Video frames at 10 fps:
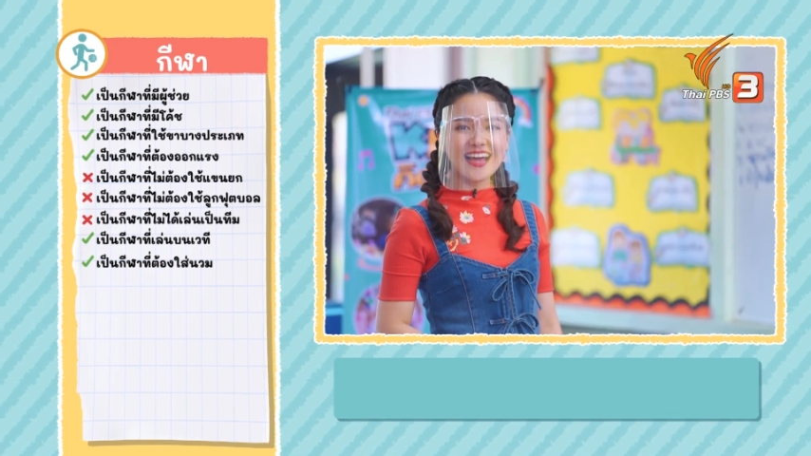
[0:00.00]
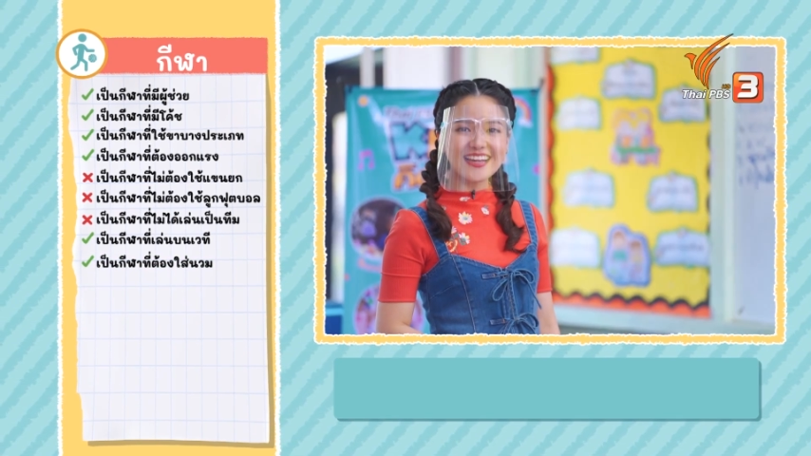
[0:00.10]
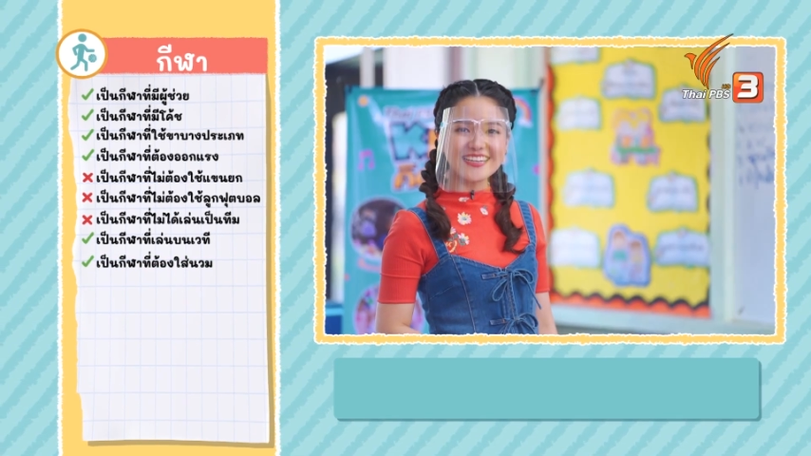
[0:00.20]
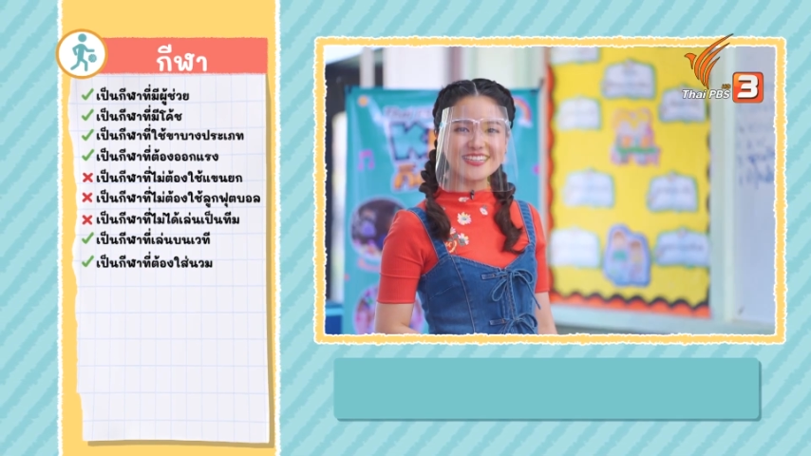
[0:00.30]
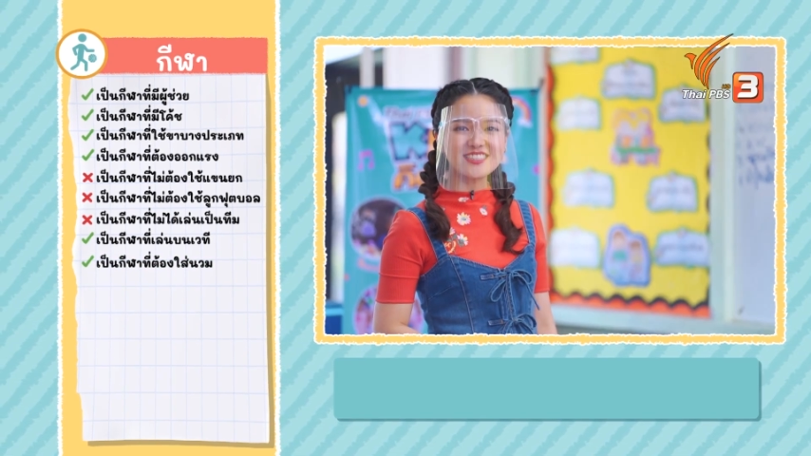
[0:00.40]
ฬา
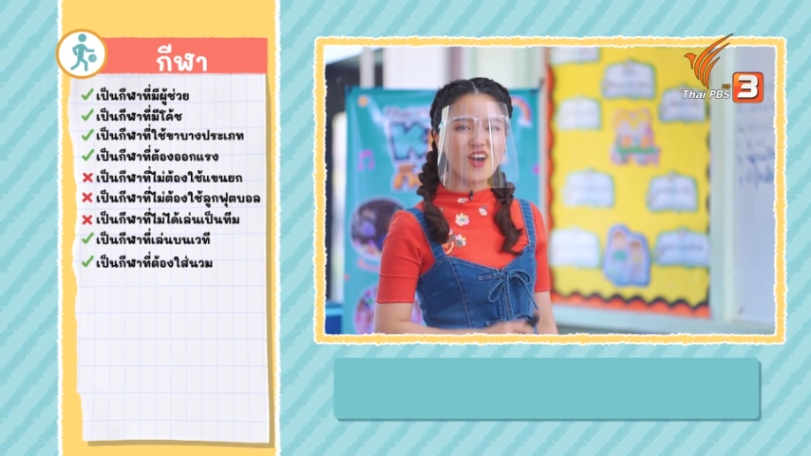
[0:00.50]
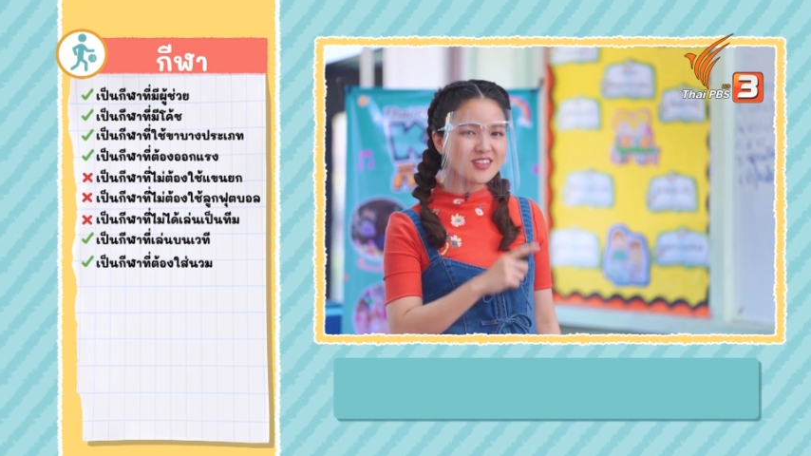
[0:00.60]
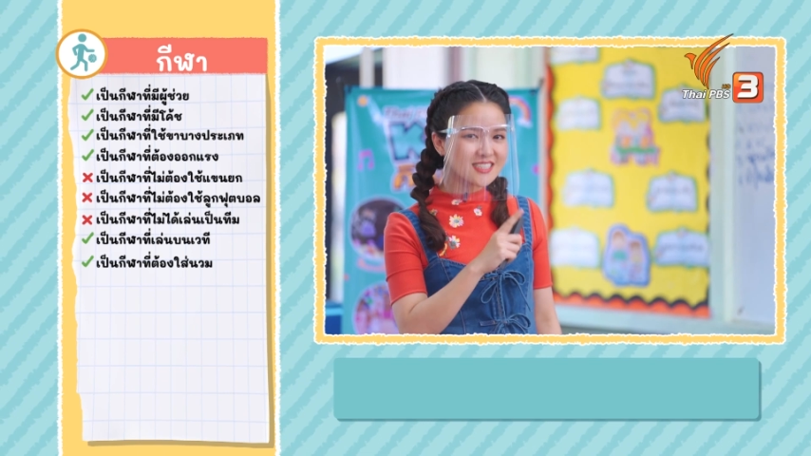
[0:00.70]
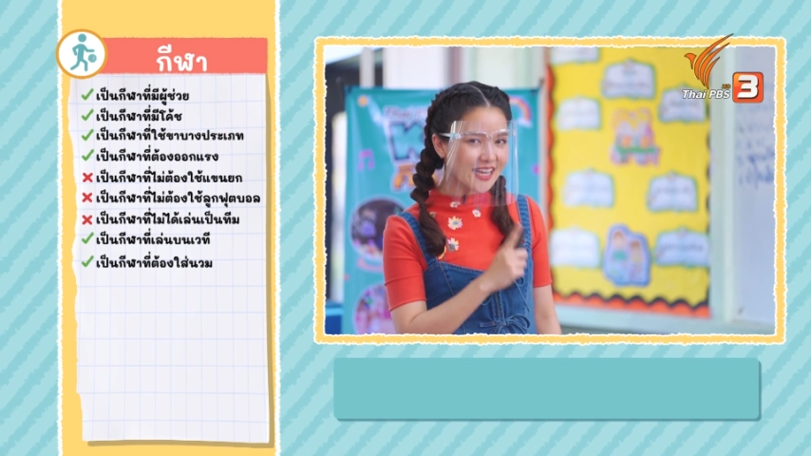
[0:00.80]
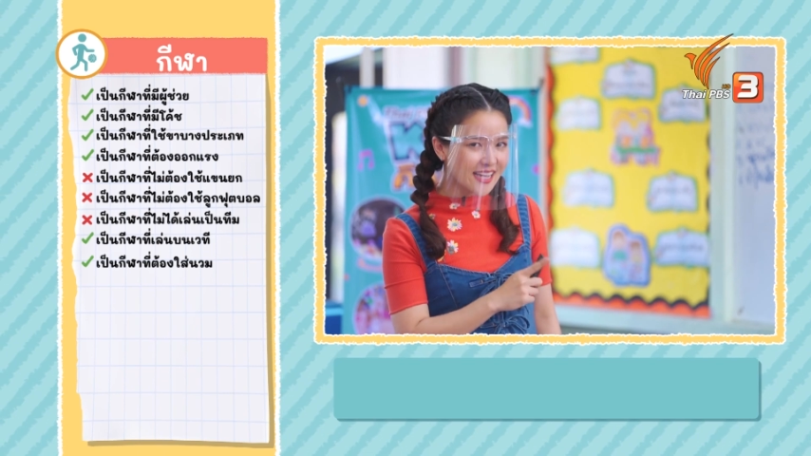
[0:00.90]
นี้ต้อง
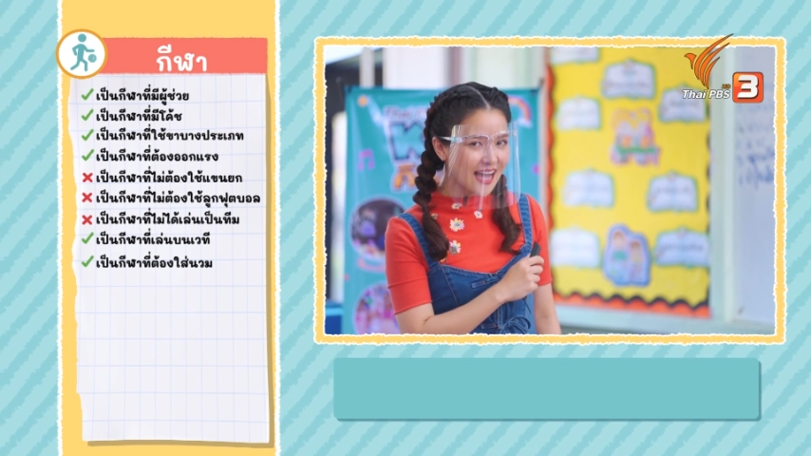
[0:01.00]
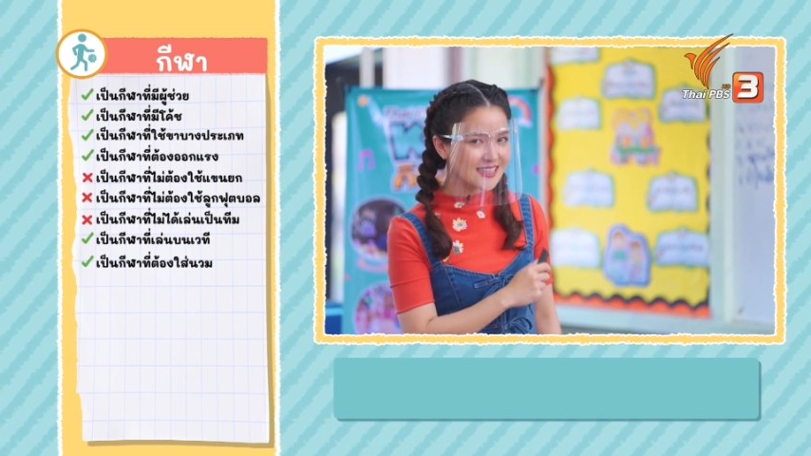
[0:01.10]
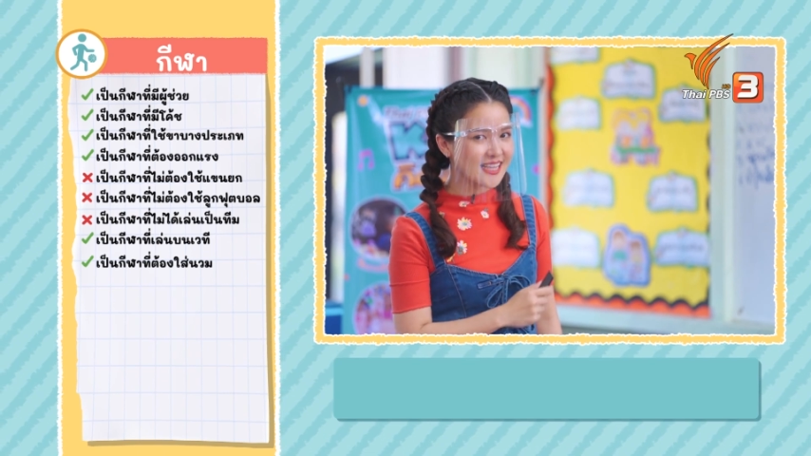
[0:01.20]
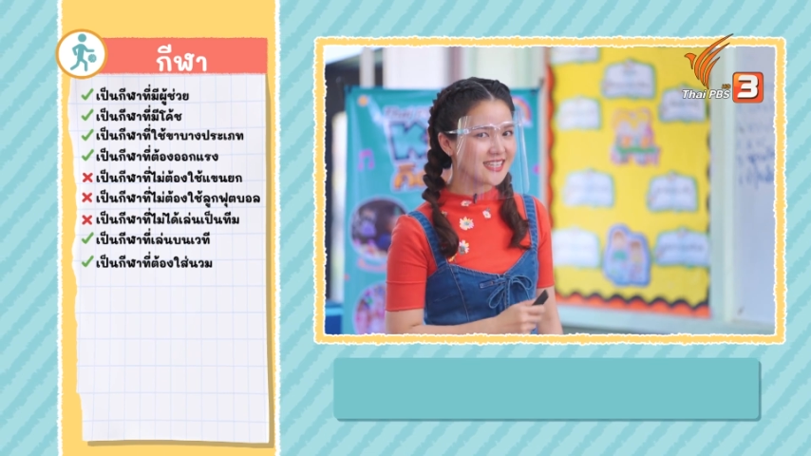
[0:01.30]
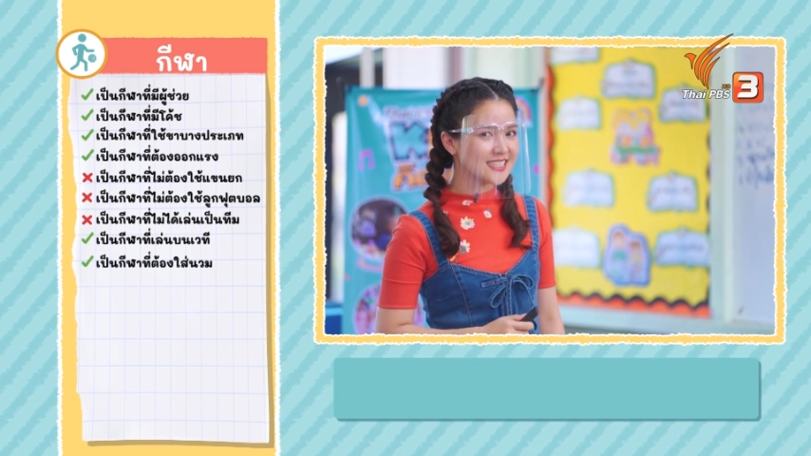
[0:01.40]
ใช้ขา
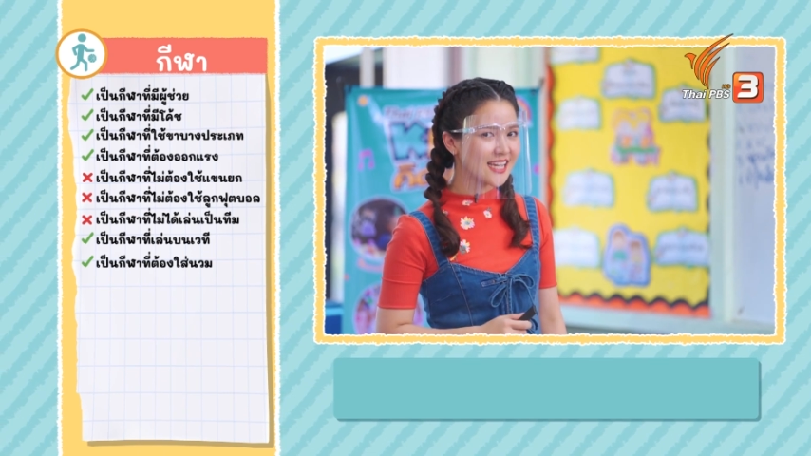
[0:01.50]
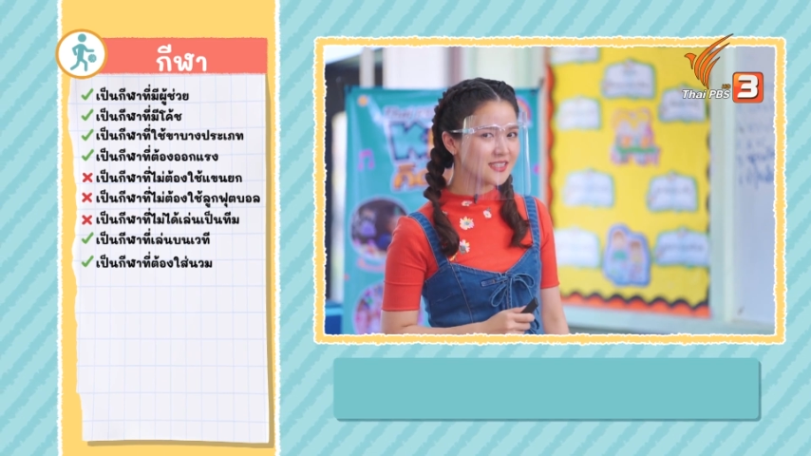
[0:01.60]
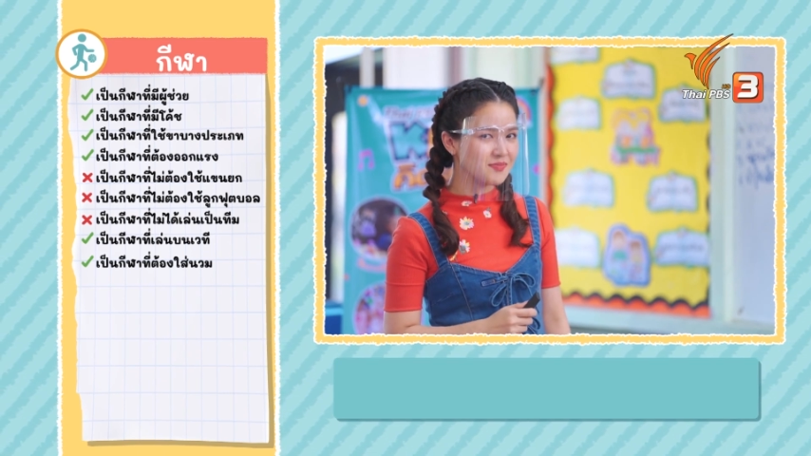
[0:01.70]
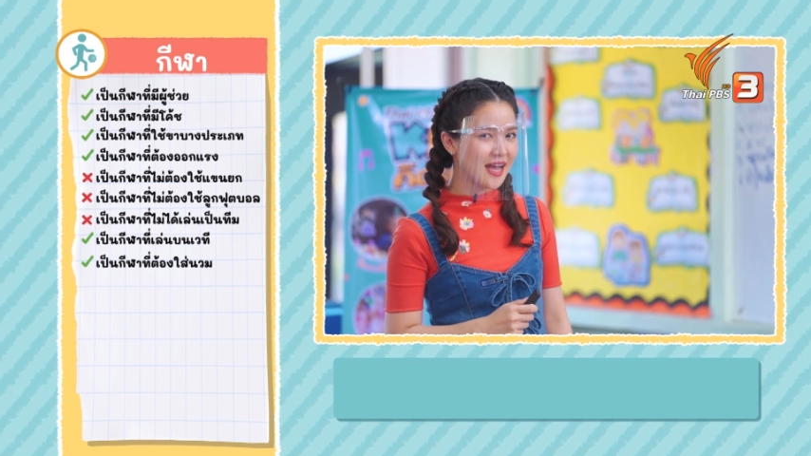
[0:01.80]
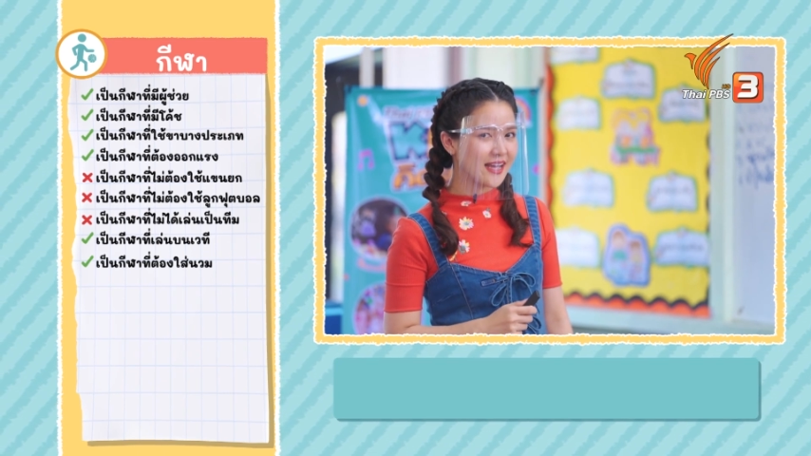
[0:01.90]
เตะใช่ห
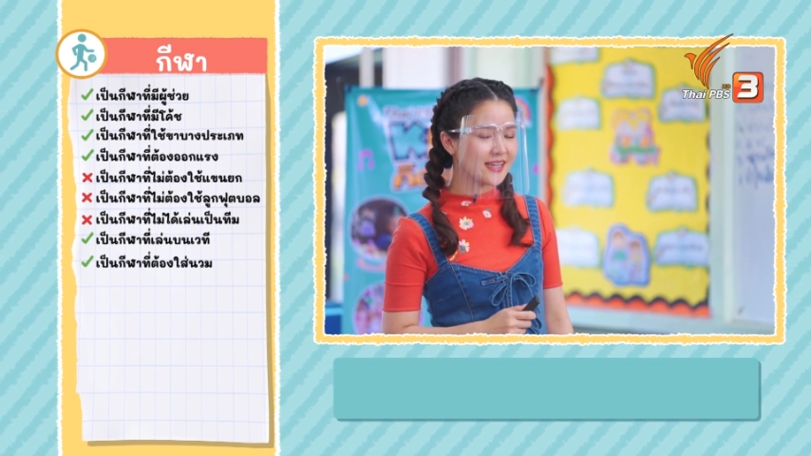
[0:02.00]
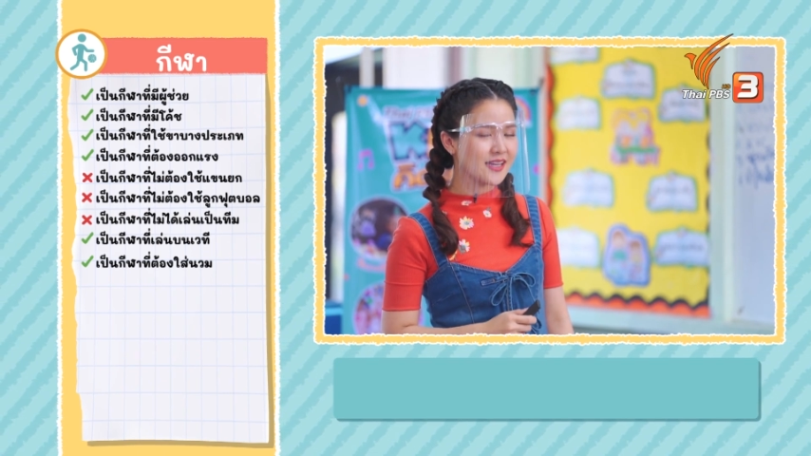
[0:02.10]
รือไม่